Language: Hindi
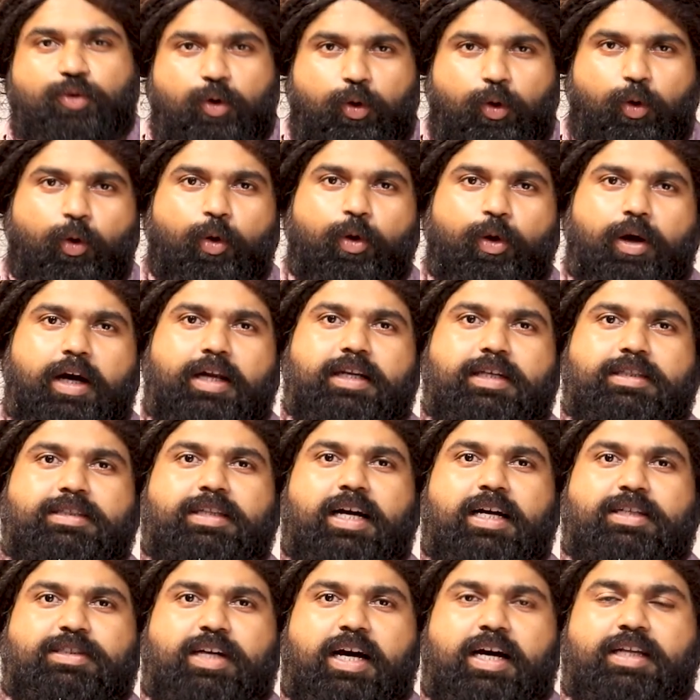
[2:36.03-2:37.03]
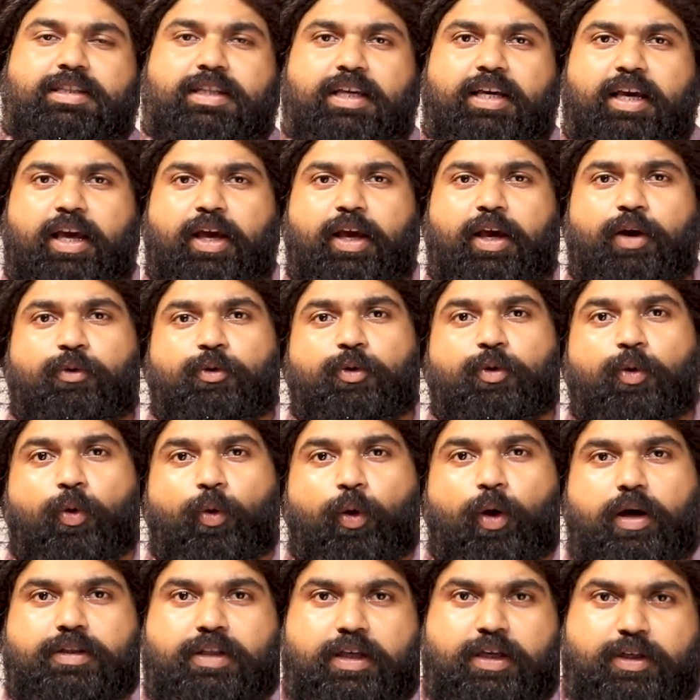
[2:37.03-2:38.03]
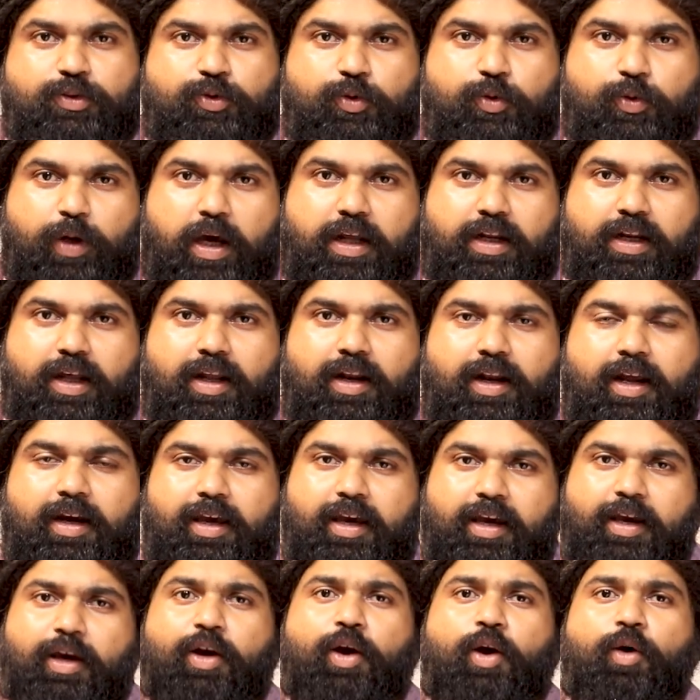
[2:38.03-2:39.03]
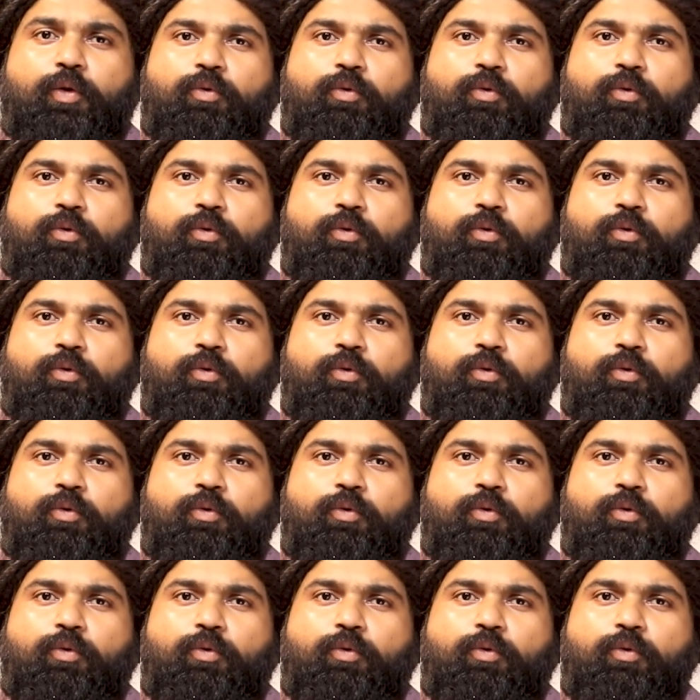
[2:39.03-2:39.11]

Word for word: जो लोग खरीदना चाहते हैं उनको अधिक चुना ना लगे